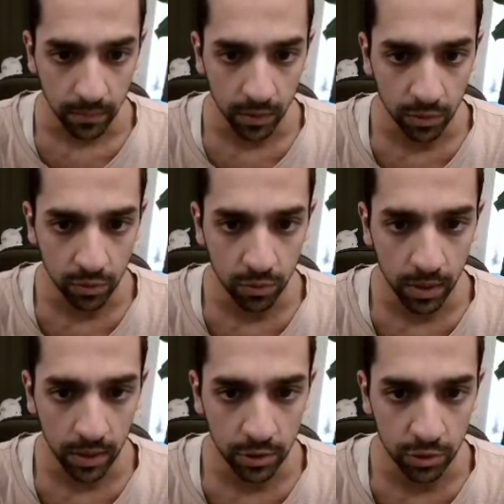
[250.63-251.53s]
Du coup
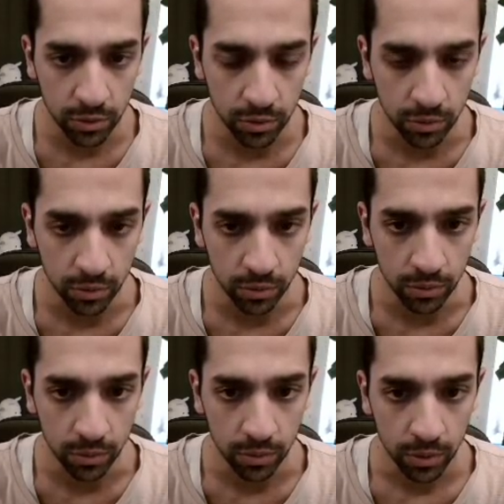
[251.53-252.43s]
là, je...
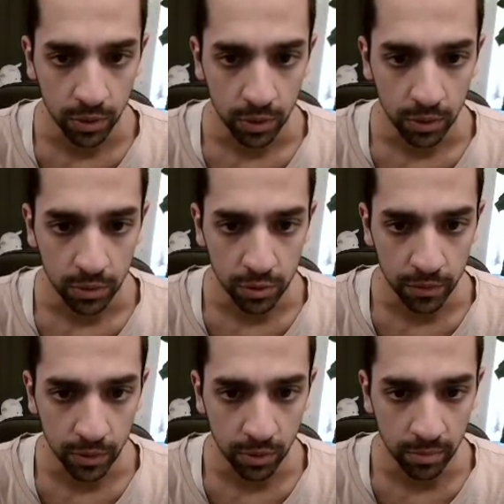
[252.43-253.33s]
Je fais quoi eh